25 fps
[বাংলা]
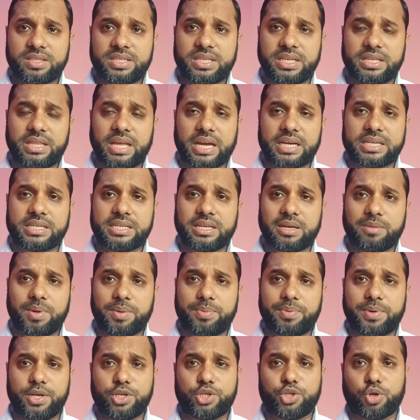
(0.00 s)
সেই দাগটার
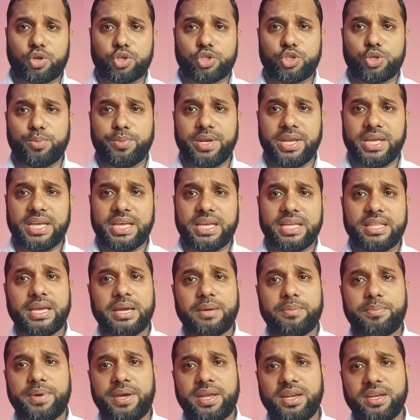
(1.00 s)
ব্যাপারে সরজমিনে গিয়ে
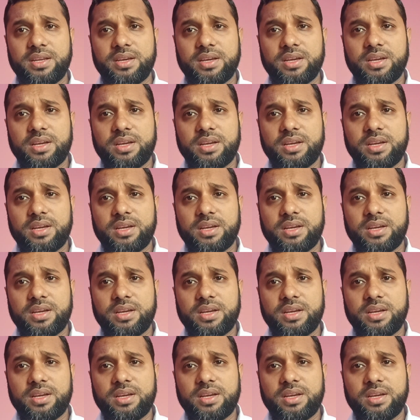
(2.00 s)
দেখবেন